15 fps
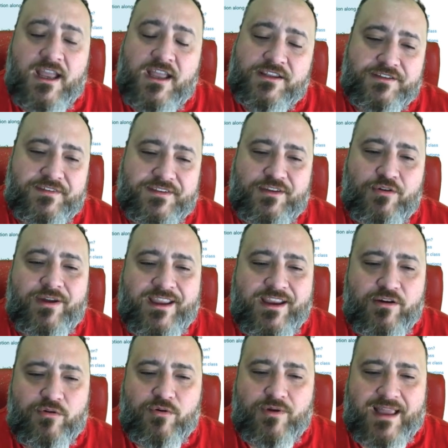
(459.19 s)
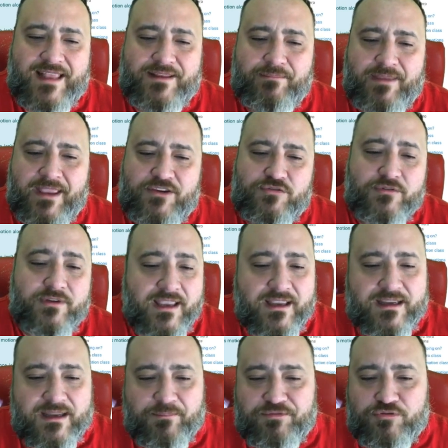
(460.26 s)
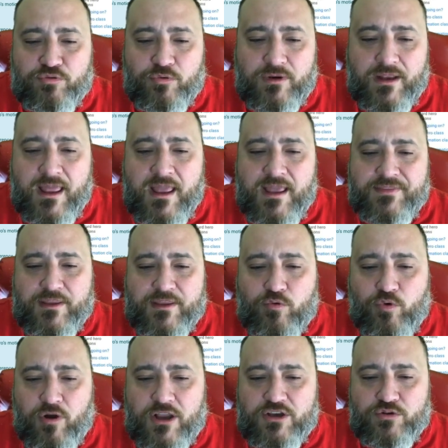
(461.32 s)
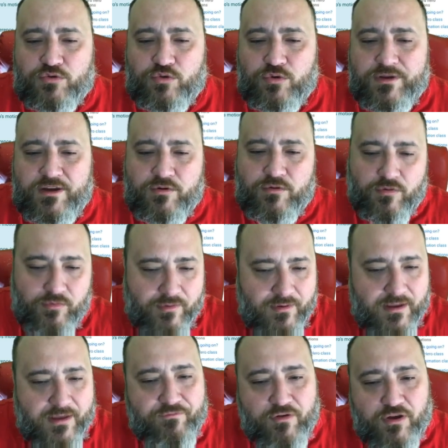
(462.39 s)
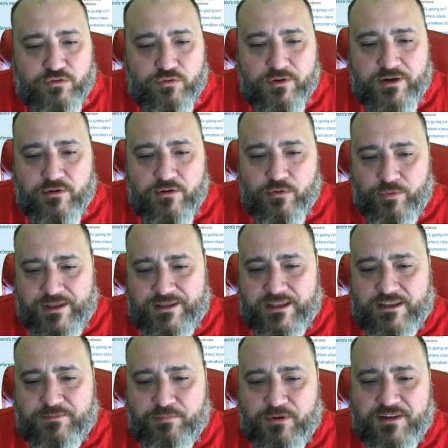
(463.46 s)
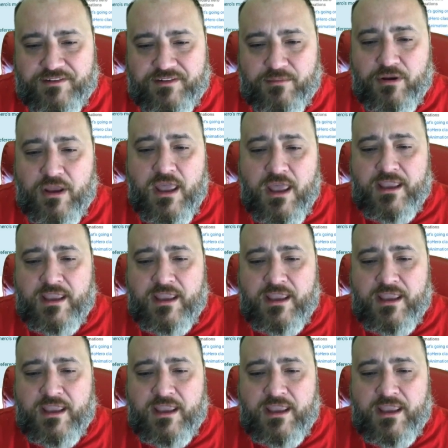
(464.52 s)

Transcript: Então você vai ter o Hero Animation, que encapsula né, o código do Hero, é, Photo Hero Widget, por exemplo,